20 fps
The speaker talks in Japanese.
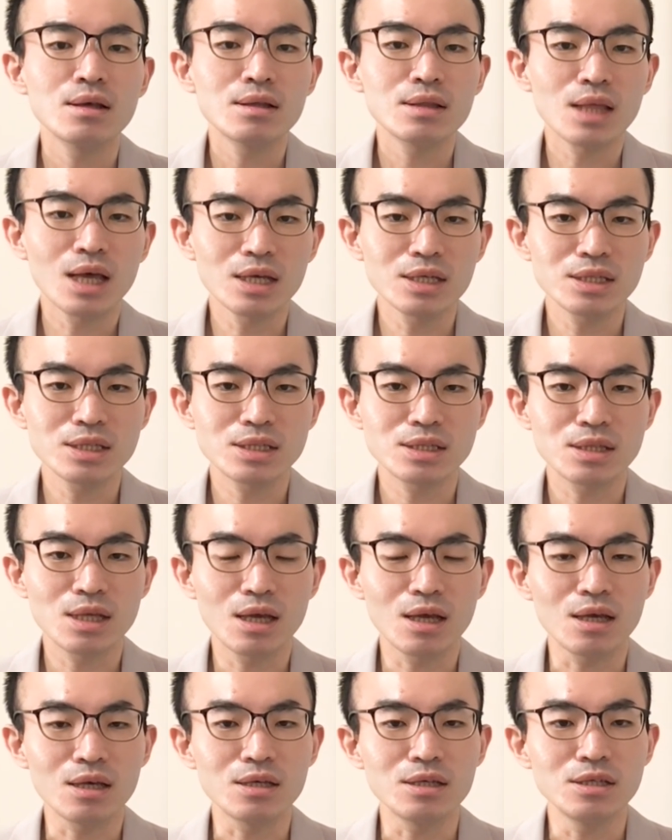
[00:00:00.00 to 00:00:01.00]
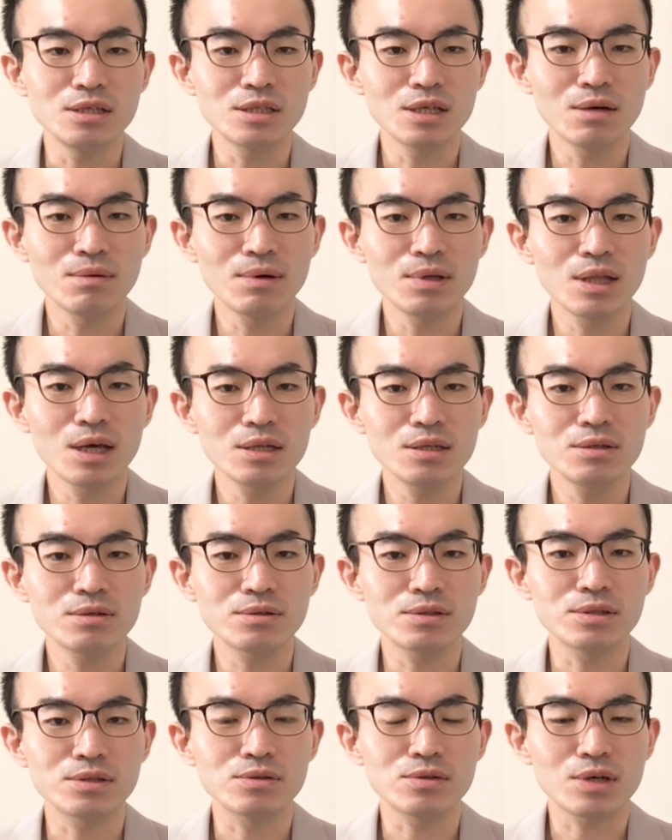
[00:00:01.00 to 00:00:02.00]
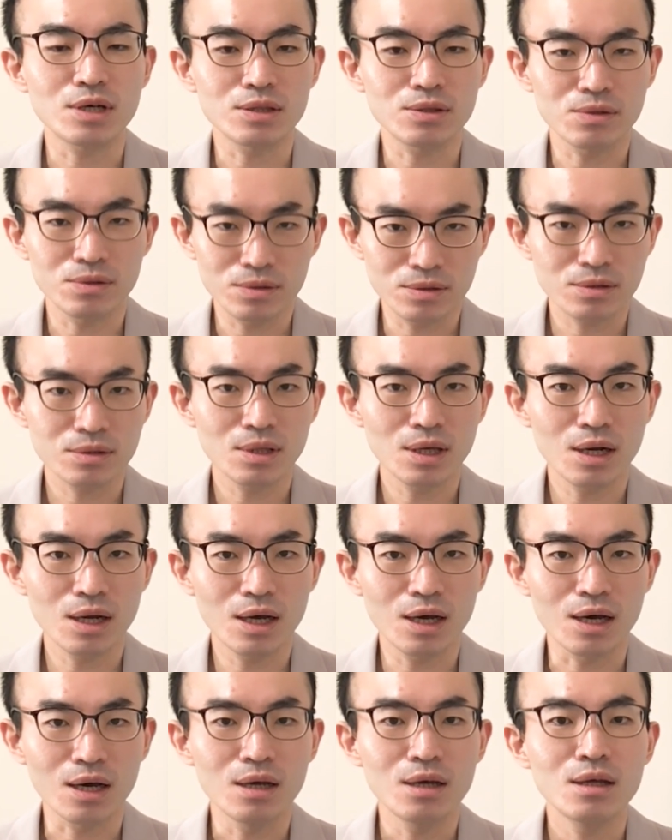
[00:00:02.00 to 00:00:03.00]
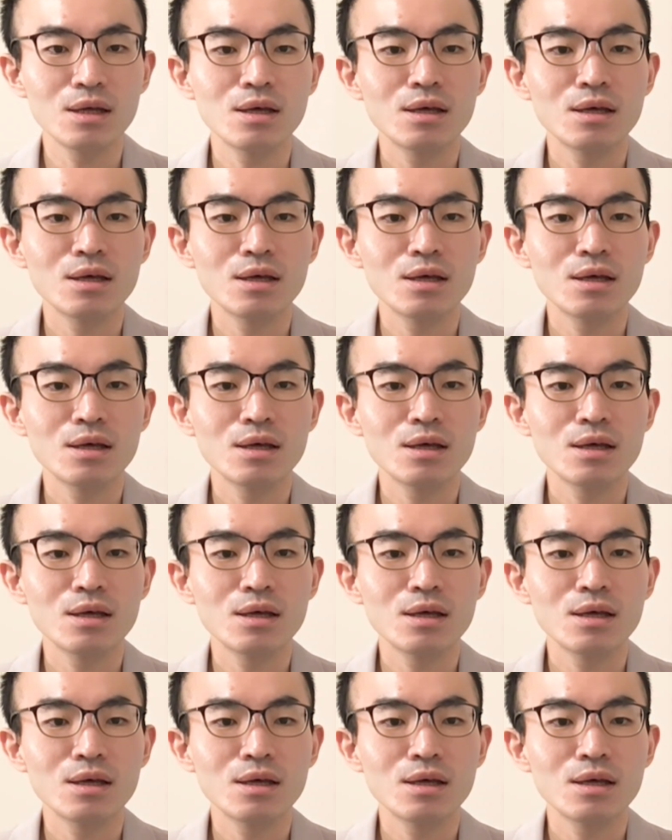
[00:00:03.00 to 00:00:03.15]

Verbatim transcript: 対して医者は何をするかと言ったら、